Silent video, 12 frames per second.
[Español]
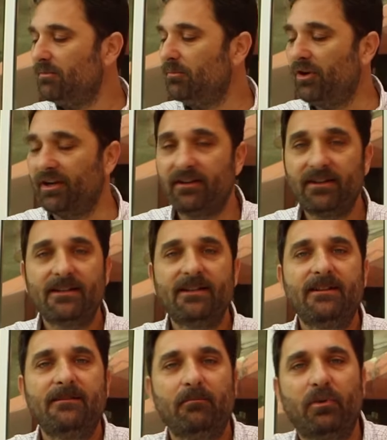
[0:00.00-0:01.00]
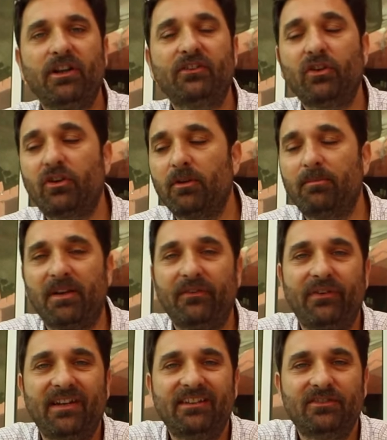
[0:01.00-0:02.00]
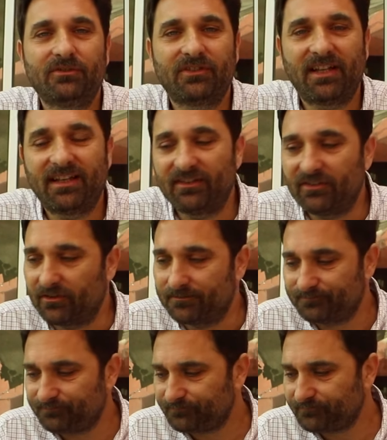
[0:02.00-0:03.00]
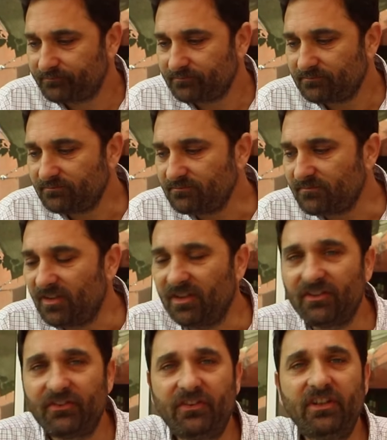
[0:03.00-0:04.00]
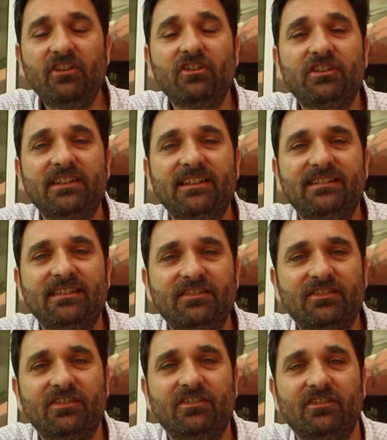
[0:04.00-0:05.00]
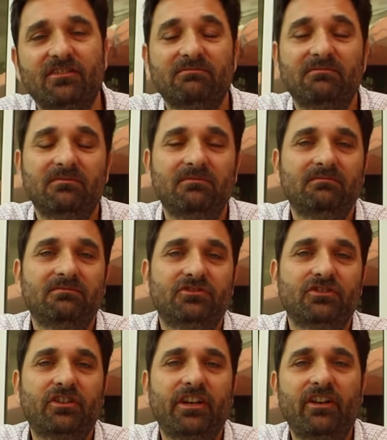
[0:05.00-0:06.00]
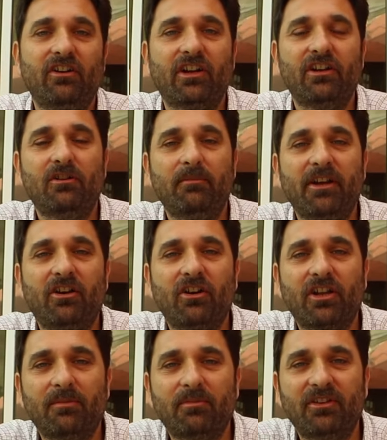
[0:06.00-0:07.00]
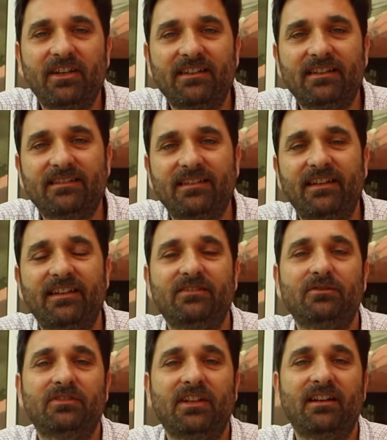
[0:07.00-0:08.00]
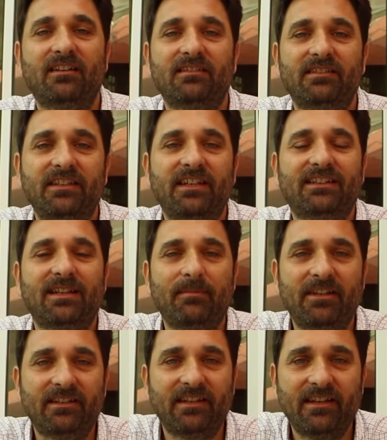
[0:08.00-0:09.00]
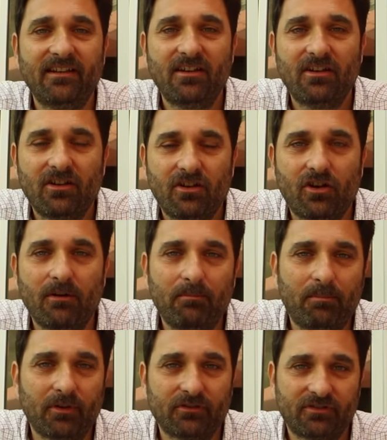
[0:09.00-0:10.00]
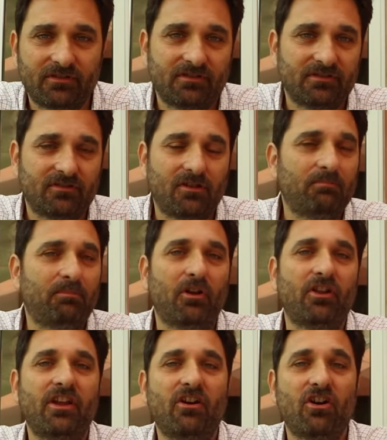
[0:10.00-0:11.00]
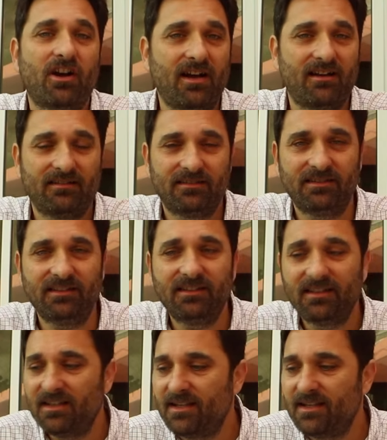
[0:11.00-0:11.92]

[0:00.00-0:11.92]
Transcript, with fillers: Bueno, por eso es que preferís usar eso. Si no tenés eso, yo creo que lo mejor que podrías hacer es usar directamente compost, compost de hoja, ¿sí?